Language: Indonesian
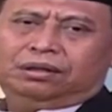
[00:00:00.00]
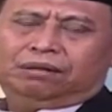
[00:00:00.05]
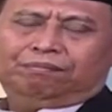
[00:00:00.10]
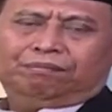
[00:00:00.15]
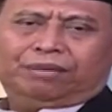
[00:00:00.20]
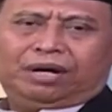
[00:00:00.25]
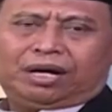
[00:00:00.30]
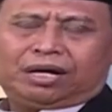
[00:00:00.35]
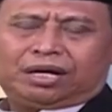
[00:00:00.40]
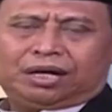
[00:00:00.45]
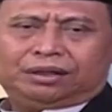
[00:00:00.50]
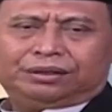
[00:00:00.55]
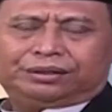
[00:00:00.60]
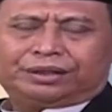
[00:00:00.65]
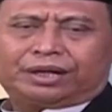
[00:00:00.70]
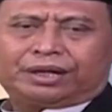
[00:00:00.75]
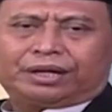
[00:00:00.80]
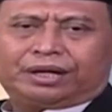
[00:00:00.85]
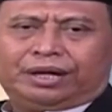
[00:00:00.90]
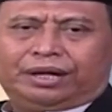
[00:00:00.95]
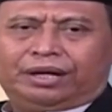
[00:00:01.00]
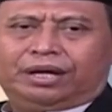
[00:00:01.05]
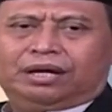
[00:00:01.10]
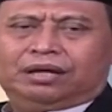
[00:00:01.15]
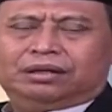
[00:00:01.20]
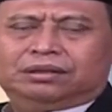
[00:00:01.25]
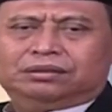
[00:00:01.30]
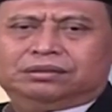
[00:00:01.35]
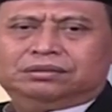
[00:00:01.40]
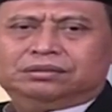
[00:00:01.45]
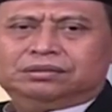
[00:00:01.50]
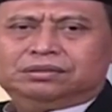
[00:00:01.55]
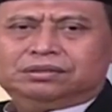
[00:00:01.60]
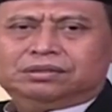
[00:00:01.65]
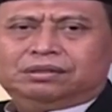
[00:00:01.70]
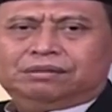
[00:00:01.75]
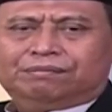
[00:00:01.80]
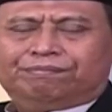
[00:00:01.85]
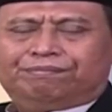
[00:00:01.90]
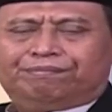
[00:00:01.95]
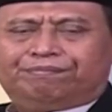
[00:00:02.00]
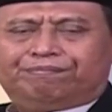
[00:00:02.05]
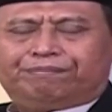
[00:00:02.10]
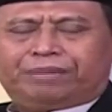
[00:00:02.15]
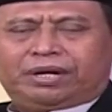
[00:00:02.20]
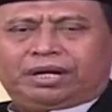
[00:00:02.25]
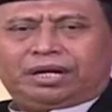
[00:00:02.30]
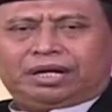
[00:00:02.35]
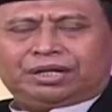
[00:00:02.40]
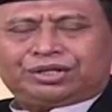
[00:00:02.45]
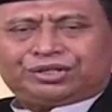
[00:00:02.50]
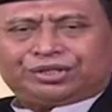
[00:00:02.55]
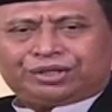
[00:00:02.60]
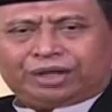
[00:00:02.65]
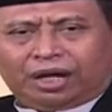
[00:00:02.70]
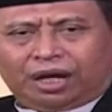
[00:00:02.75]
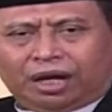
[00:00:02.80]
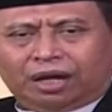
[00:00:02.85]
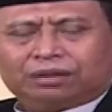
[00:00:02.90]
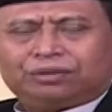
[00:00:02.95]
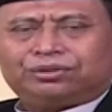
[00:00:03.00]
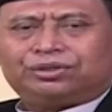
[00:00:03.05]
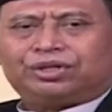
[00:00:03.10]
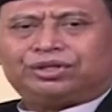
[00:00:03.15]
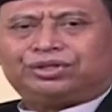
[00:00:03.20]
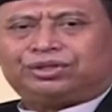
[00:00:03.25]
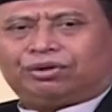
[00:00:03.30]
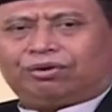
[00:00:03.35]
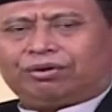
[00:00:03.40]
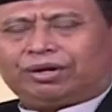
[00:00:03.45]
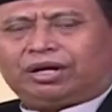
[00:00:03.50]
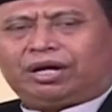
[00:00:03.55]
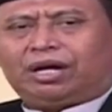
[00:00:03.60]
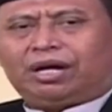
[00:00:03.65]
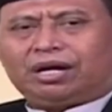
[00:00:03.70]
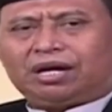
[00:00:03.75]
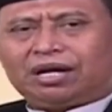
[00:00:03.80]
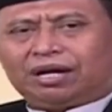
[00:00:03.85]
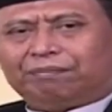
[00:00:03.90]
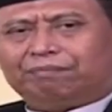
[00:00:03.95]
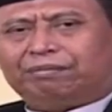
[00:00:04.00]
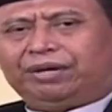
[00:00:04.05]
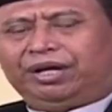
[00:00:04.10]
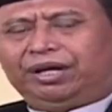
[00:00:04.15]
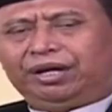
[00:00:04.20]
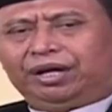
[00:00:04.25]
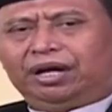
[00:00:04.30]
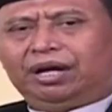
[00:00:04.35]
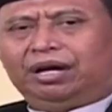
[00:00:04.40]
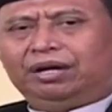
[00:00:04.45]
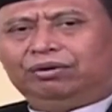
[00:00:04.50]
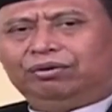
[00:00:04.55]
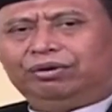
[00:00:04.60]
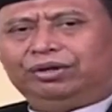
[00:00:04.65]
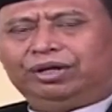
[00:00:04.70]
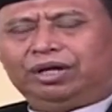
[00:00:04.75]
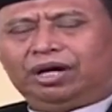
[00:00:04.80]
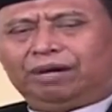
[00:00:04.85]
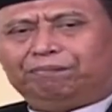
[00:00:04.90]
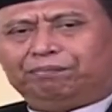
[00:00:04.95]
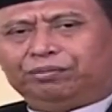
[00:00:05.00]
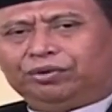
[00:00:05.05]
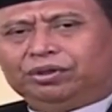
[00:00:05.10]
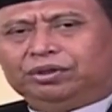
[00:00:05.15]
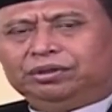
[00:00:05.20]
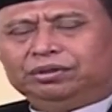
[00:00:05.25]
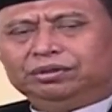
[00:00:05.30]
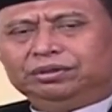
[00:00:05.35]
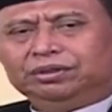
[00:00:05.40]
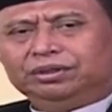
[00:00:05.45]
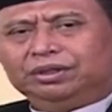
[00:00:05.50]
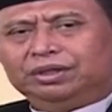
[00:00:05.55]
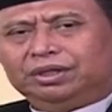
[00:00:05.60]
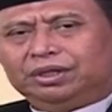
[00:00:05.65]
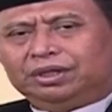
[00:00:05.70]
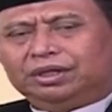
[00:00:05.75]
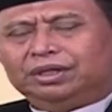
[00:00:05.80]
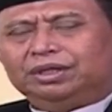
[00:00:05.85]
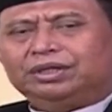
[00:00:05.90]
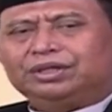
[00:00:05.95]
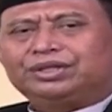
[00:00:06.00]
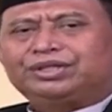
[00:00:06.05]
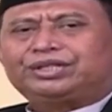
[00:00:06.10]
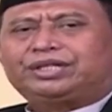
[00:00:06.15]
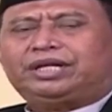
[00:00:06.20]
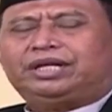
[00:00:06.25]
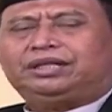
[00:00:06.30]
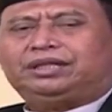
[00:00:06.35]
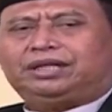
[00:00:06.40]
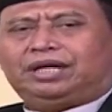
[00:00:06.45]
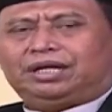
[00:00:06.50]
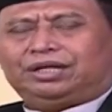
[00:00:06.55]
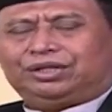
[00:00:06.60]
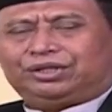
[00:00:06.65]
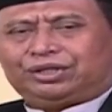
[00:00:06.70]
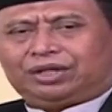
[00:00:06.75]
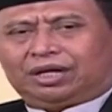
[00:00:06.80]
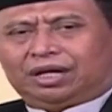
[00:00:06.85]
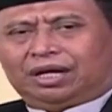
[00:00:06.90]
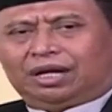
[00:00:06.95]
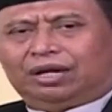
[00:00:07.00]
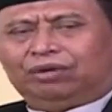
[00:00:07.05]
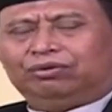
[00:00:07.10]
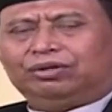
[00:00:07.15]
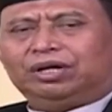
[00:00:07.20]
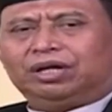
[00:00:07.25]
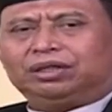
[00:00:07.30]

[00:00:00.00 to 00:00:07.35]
bahkan terkadang pada saat seseorang akan meninggal dunia pun setan selalu